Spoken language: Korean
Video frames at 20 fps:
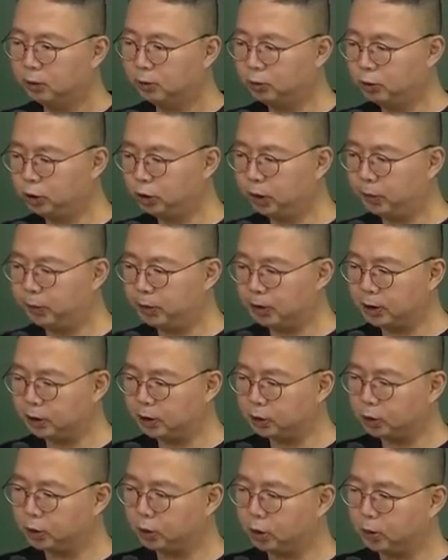운전면허
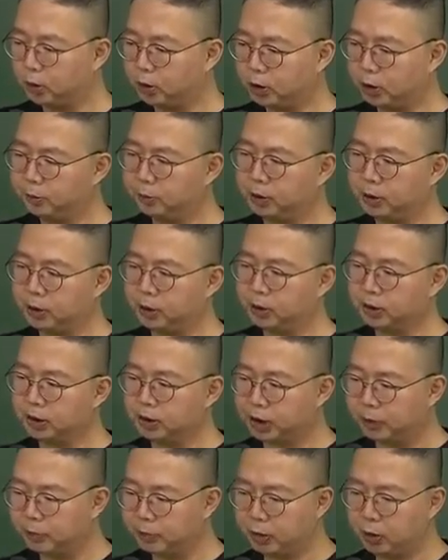취소처분을 면허정지
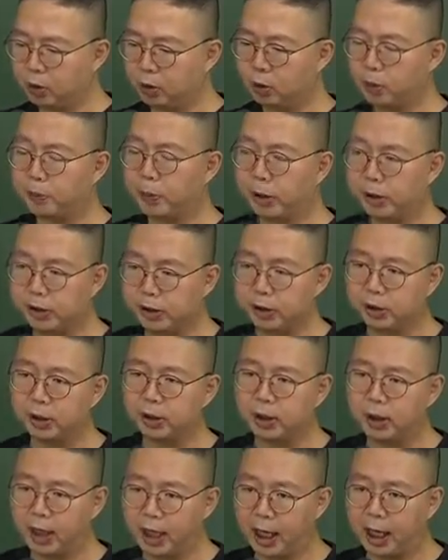3개월로
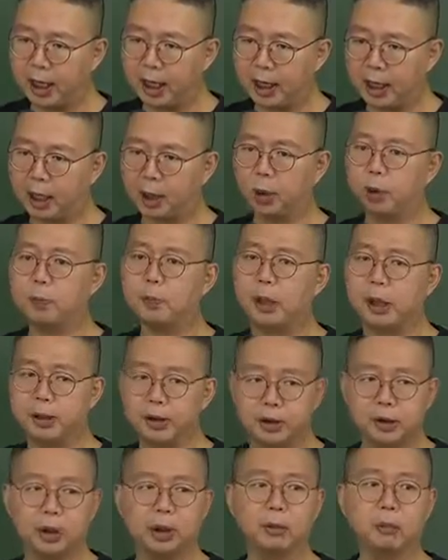변경해라 라고
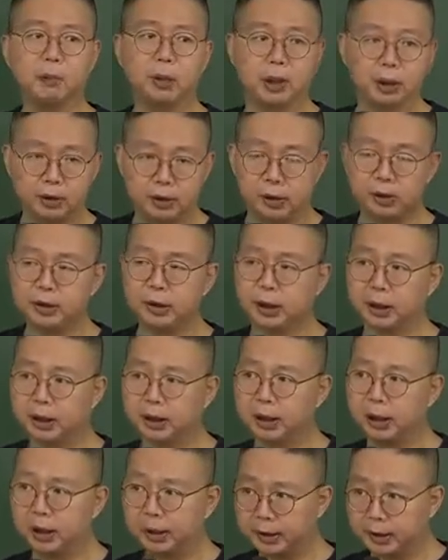변경 명령
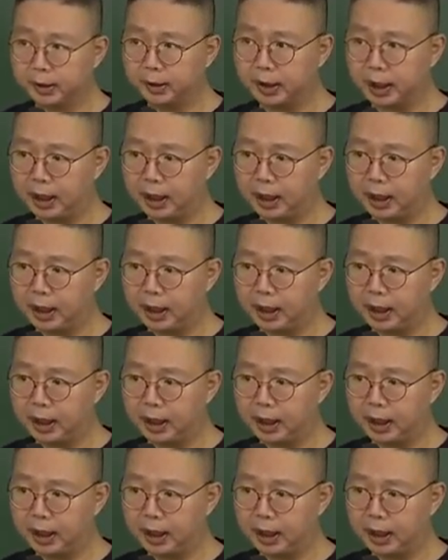제기를 내리거나